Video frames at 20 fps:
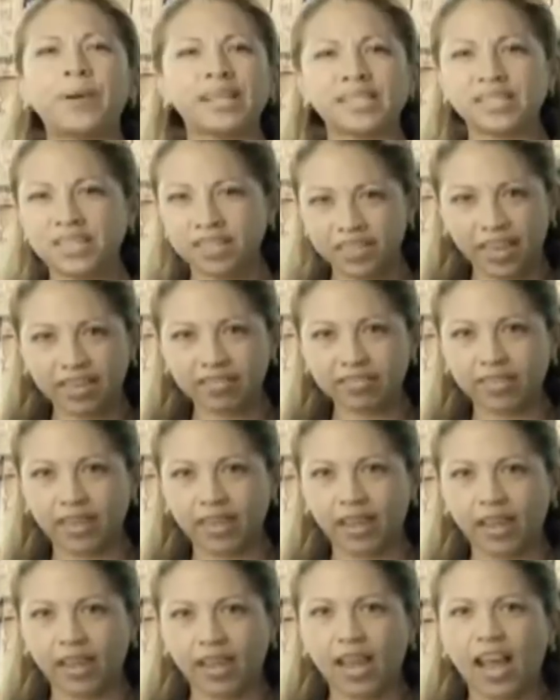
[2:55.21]

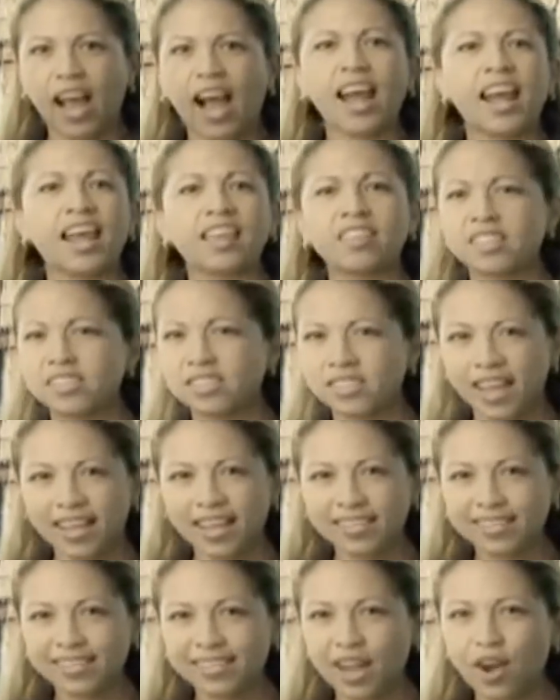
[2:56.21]
Presidente, a la
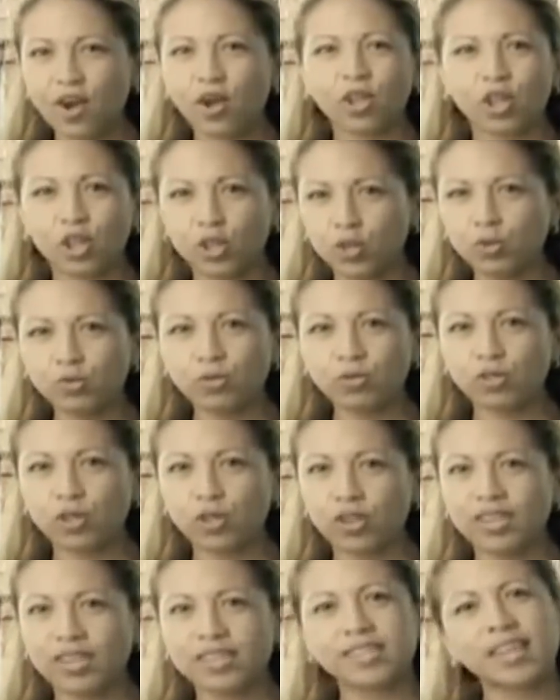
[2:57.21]
distancia lo
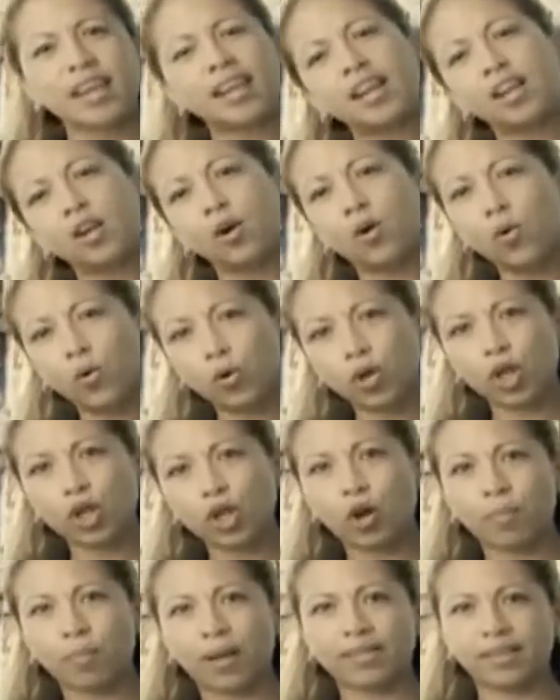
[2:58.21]
denuncio de ser el
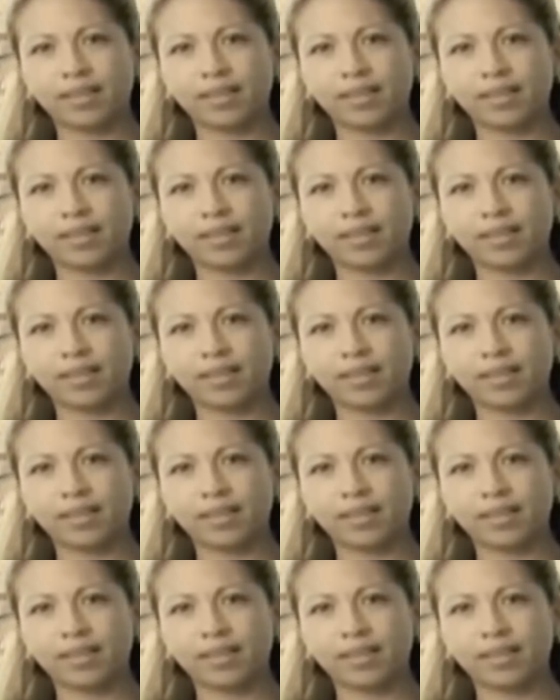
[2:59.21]
único